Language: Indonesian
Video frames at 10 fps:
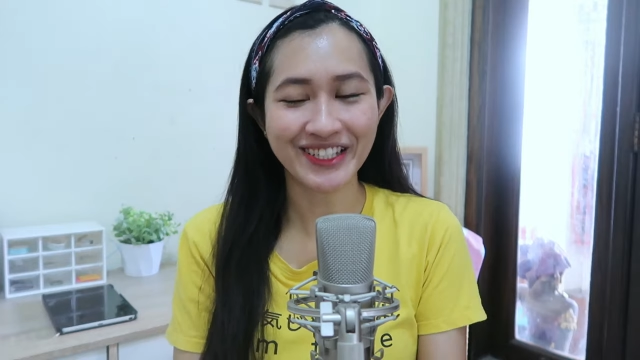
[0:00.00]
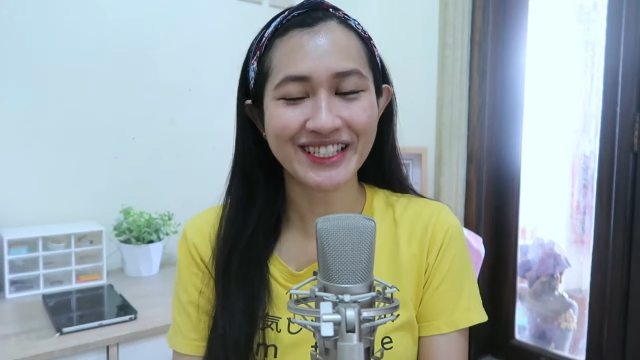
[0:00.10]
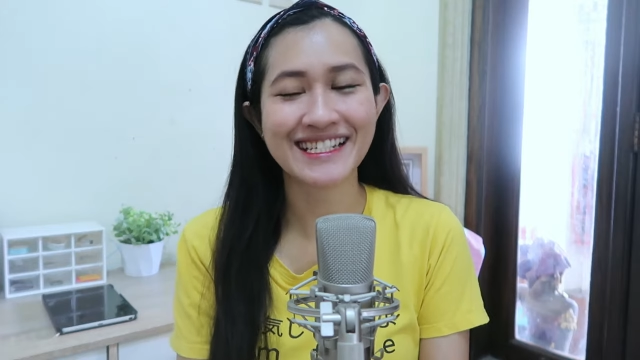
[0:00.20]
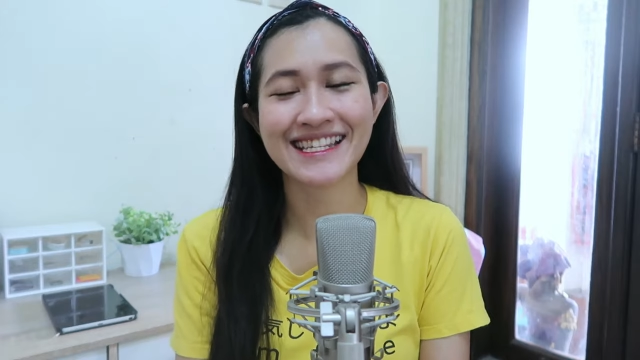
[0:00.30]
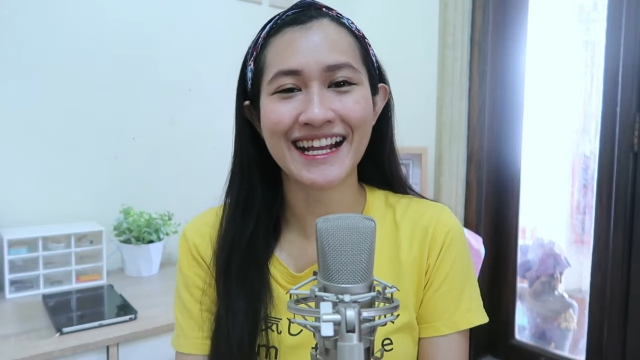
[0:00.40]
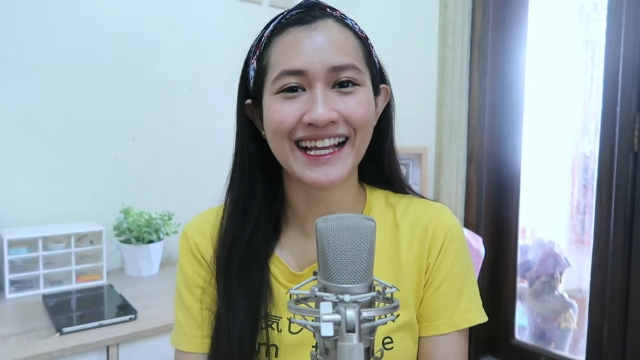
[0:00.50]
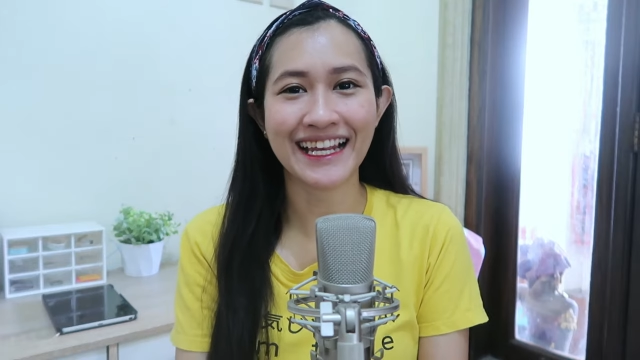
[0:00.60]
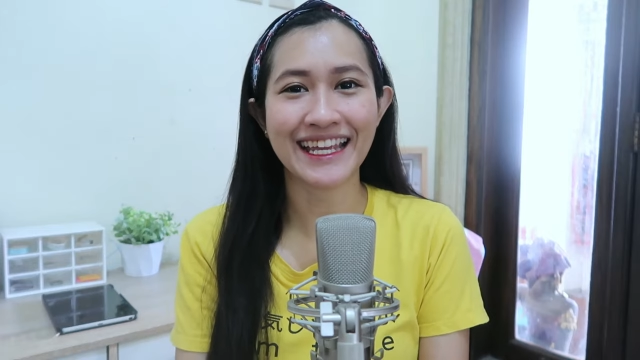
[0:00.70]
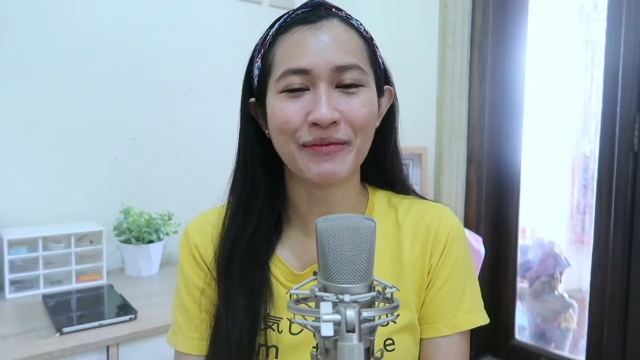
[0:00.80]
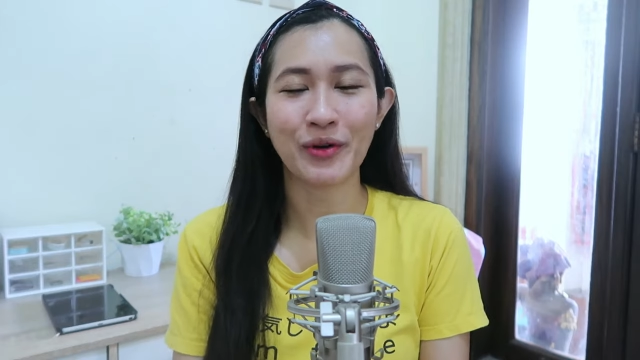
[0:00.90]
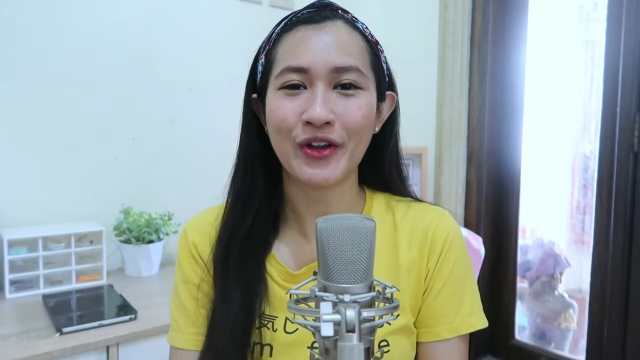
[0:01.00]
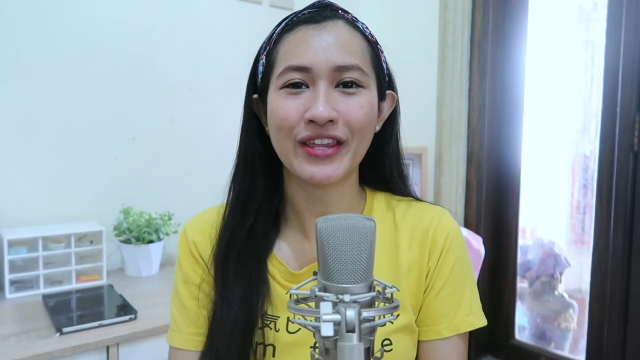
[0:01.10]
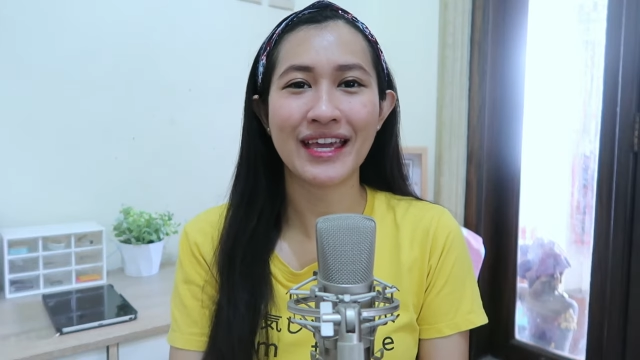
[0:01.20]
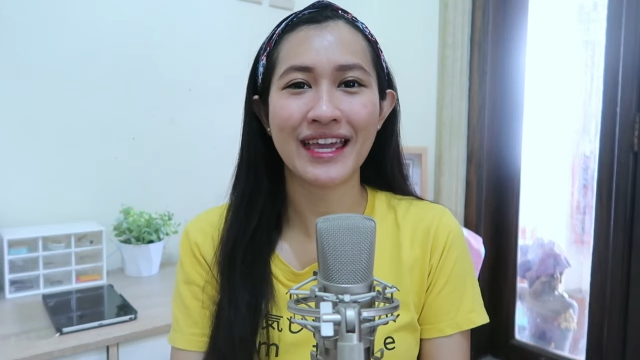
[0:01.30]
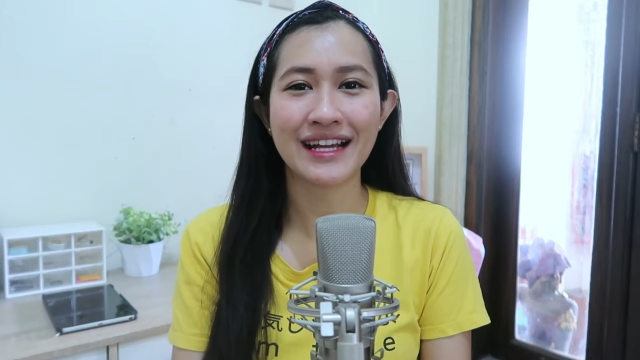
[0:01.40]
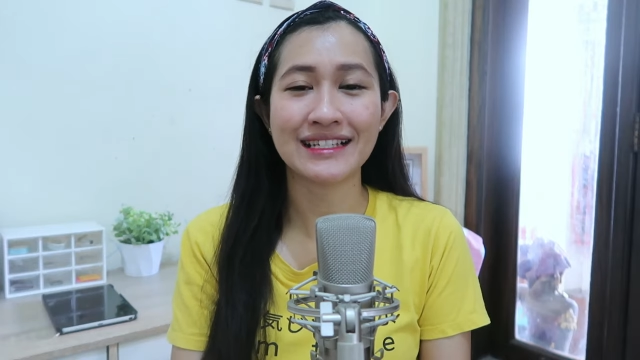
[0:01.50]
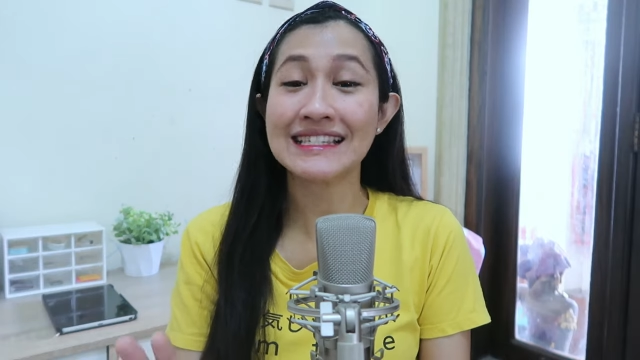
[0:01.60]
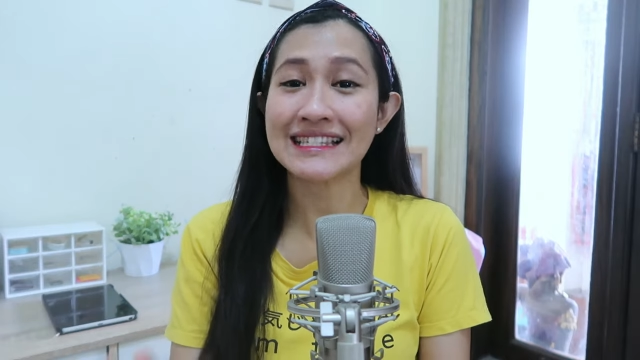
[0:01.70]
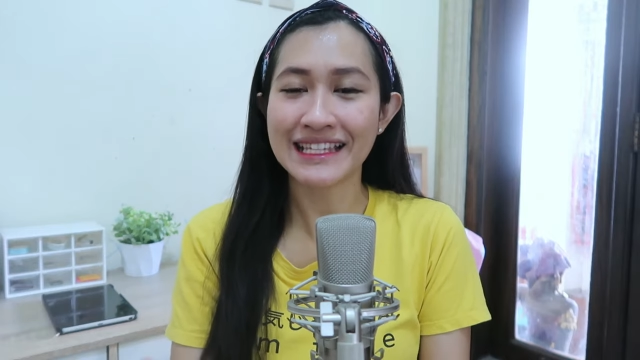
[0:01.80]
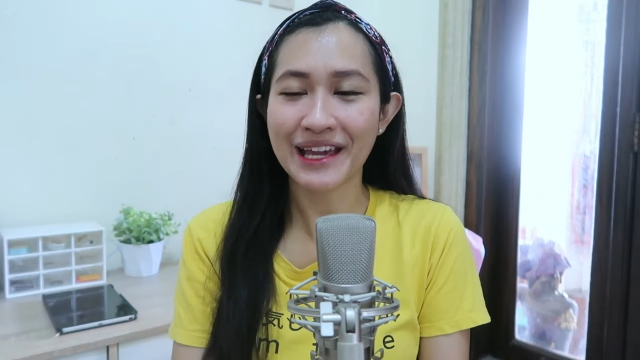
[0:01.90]
Itu terserah kalian. Pokoknya yang
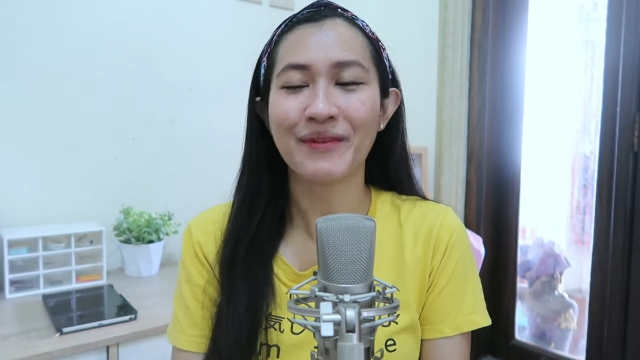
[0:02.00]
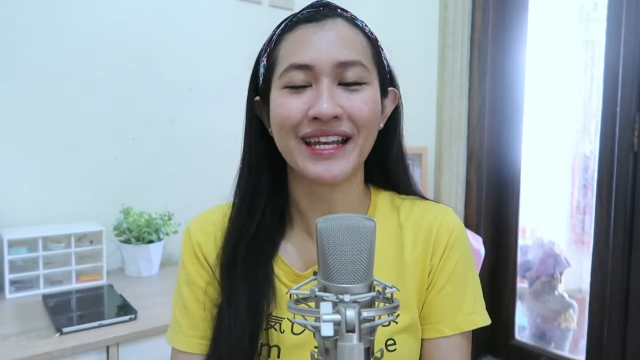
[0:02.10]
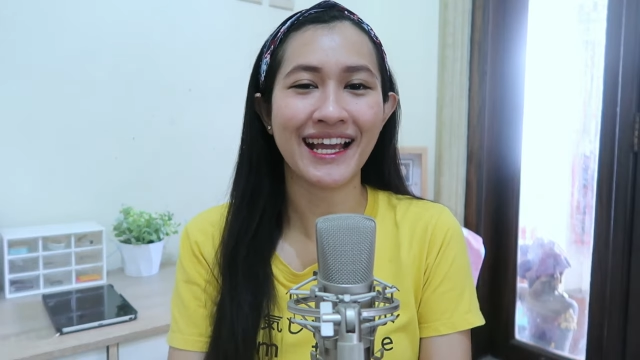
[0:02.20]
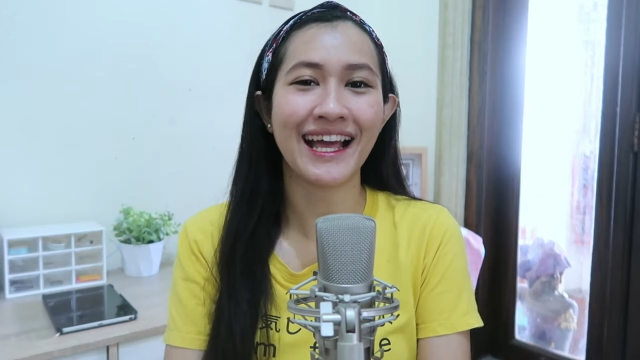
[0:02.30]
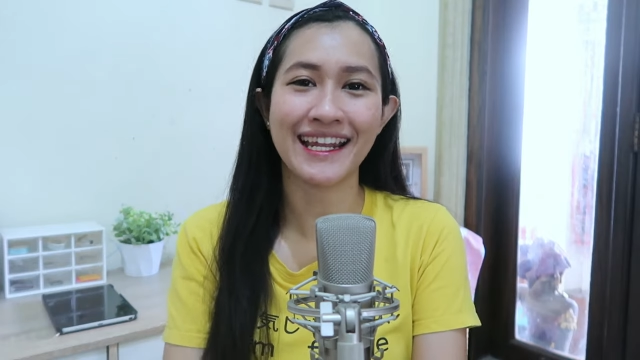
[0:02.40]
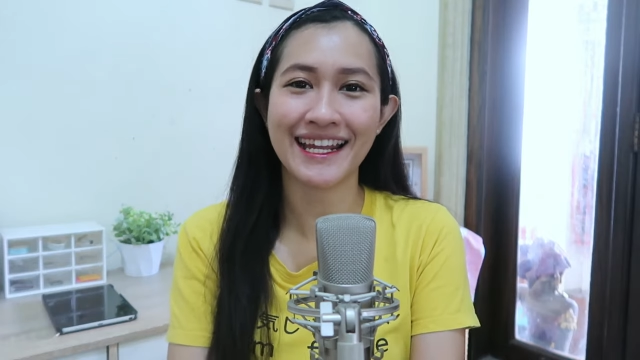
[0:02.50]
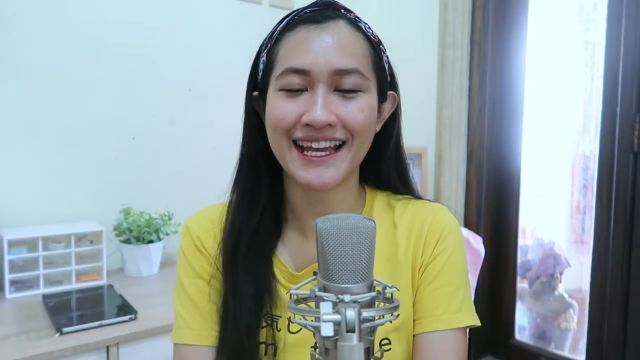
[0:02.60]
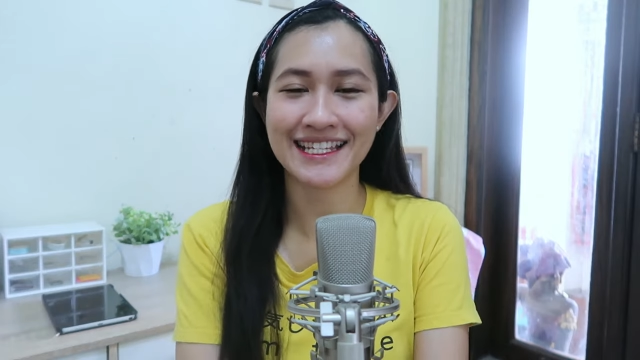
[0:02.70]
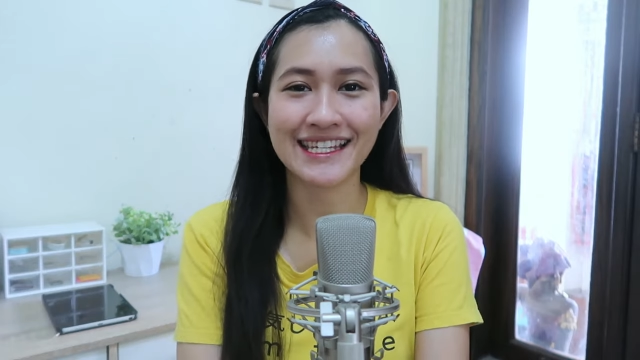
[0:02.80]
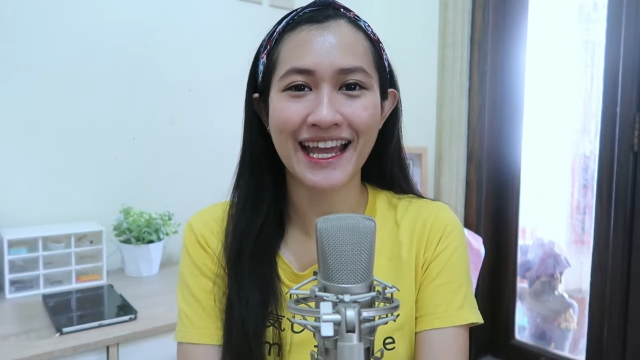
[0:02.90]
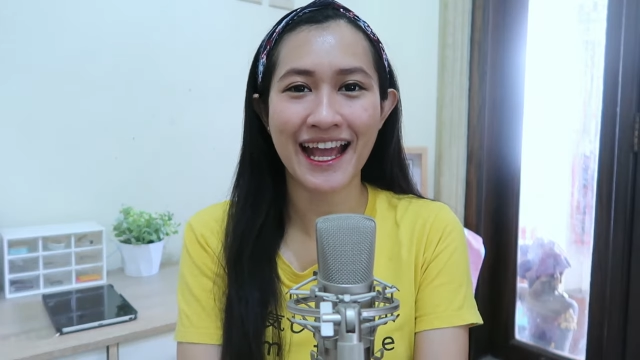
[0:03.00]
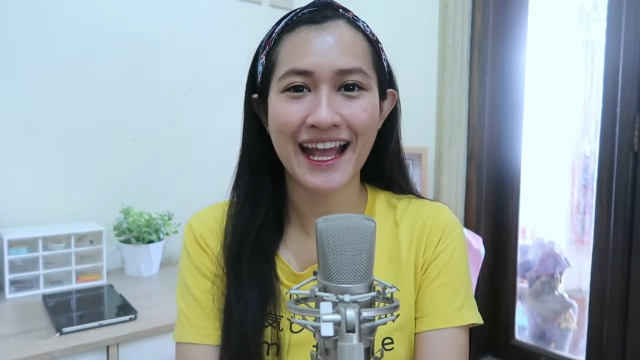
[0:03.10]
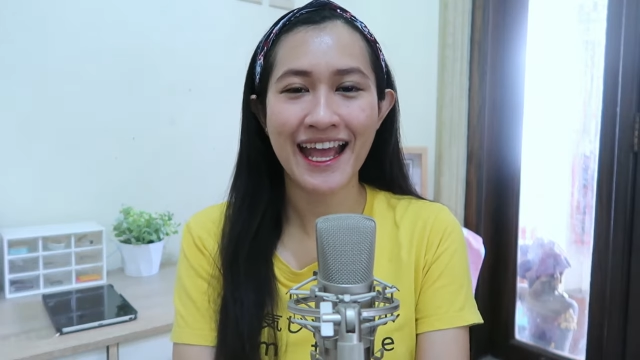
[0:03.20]
senyamannya kalian aja.